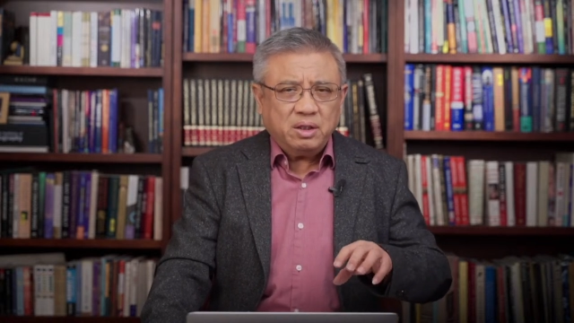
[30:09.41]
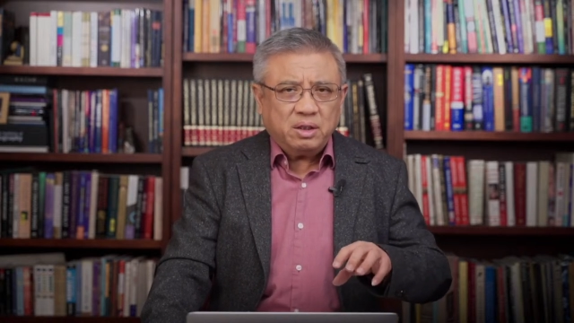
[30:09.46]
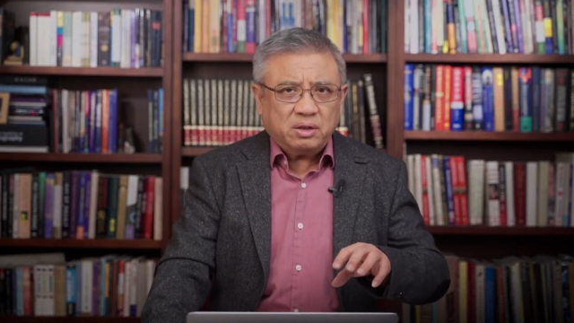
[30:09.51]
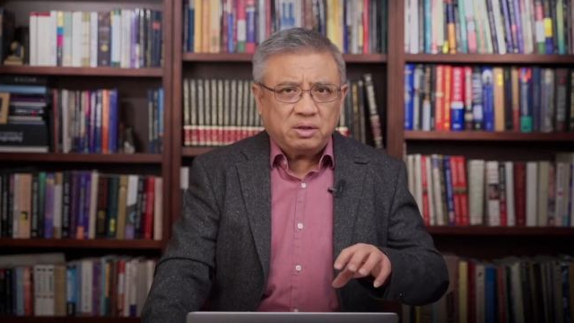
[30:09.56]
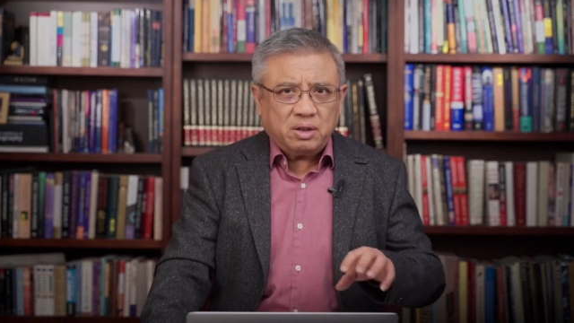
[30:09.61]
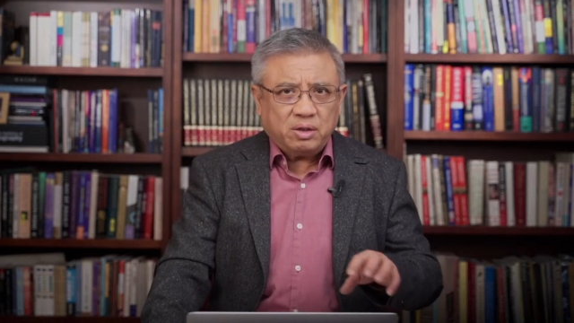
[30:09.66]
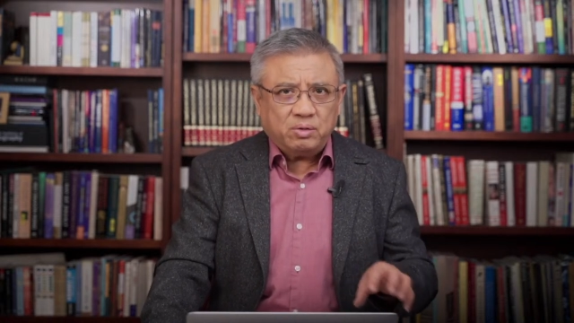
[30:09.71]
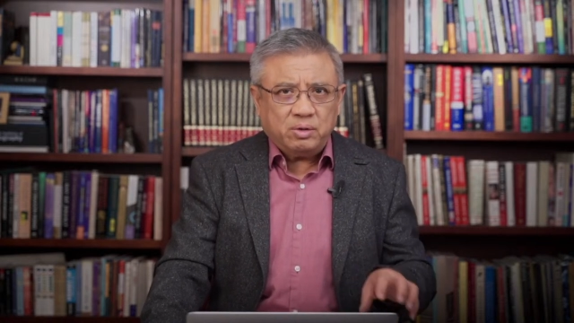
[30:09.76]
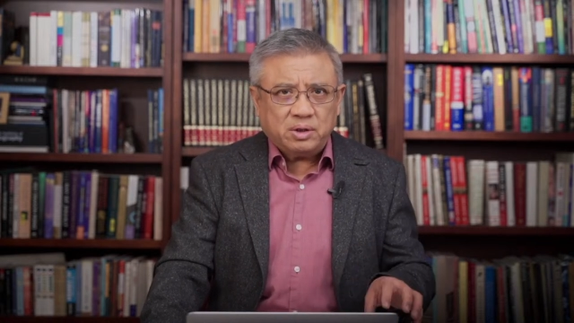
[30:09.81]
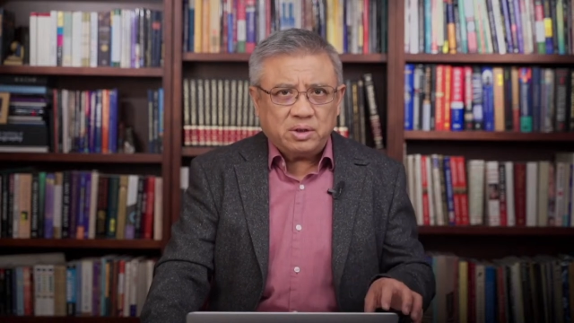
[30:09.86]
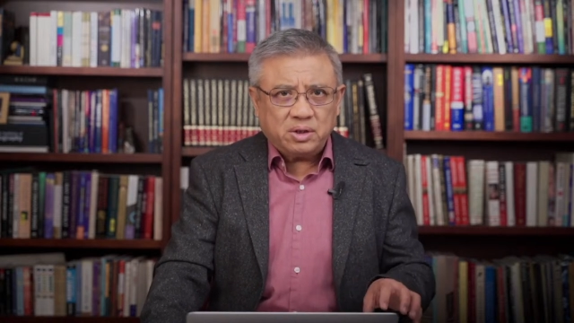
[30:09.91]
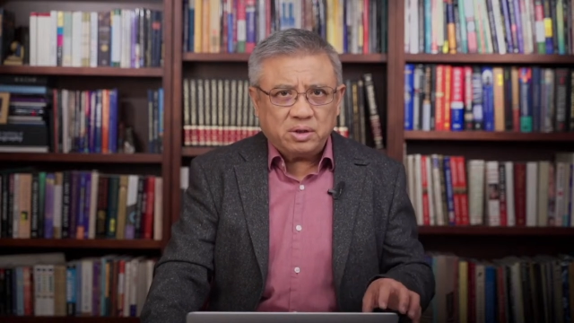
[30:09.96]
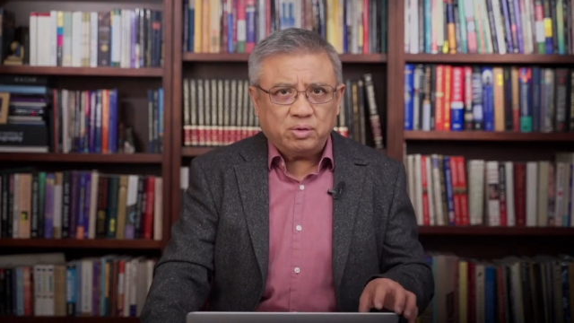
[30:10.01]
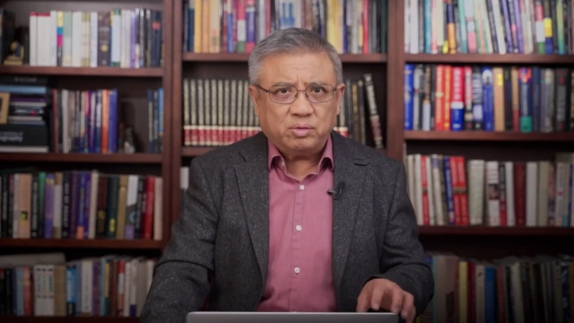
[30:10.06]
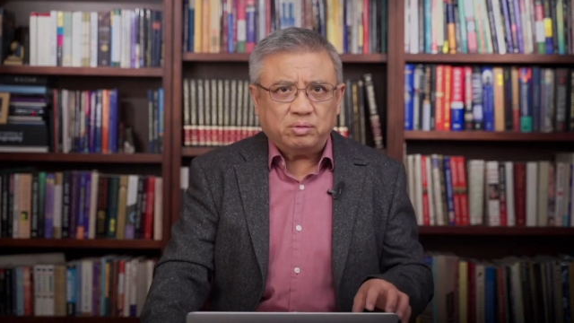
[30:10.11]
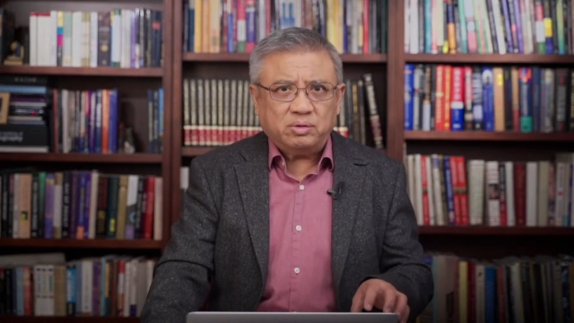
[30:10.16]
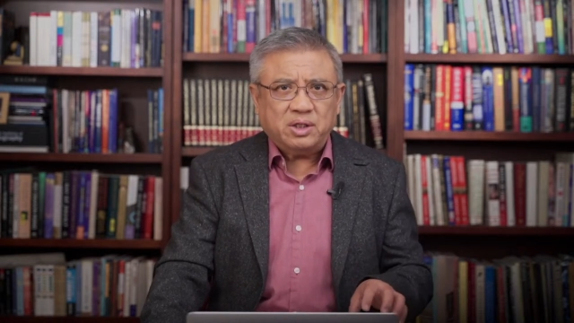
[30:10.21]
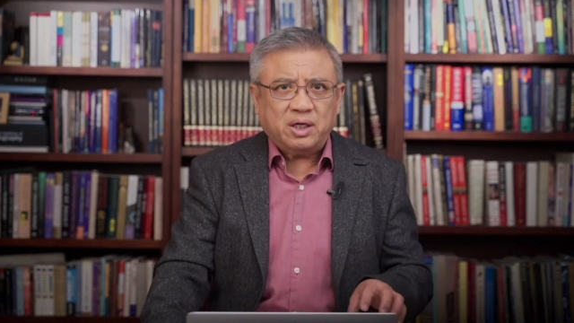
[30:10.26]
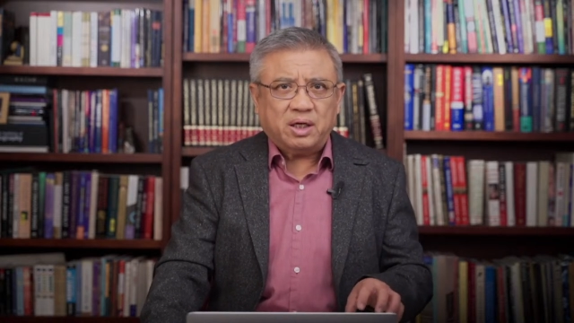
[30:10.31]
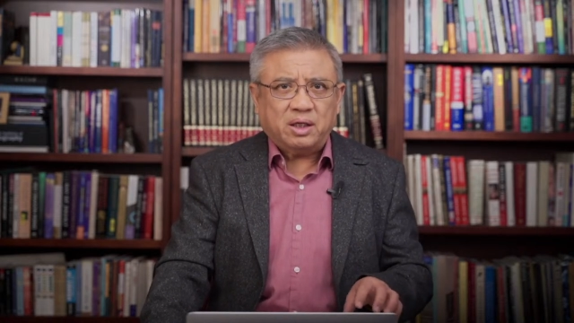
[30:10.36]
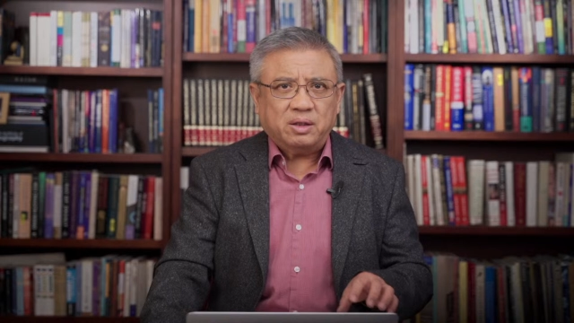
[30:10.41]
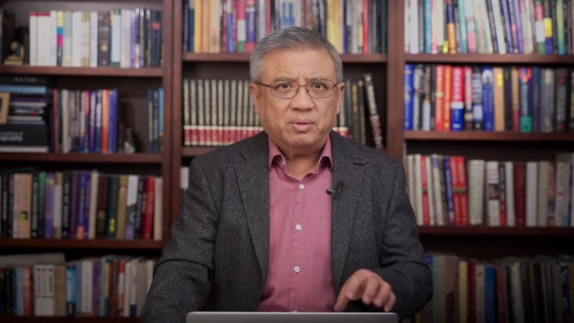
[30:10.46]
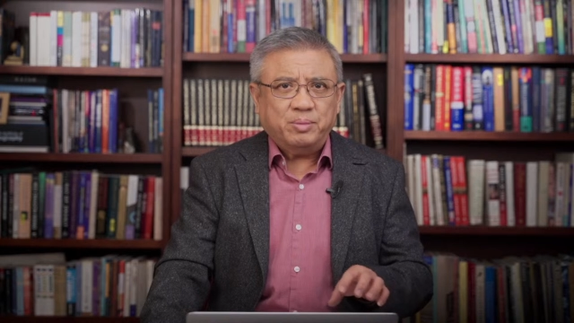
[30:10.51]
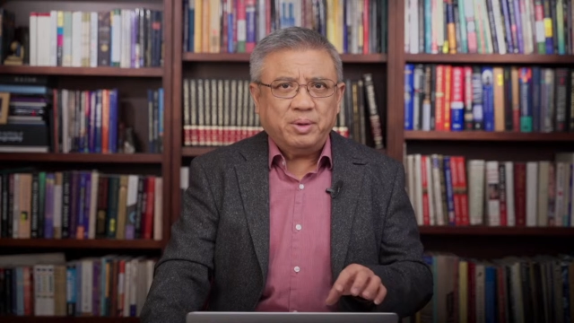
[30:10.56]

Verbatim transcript: 的社会制度下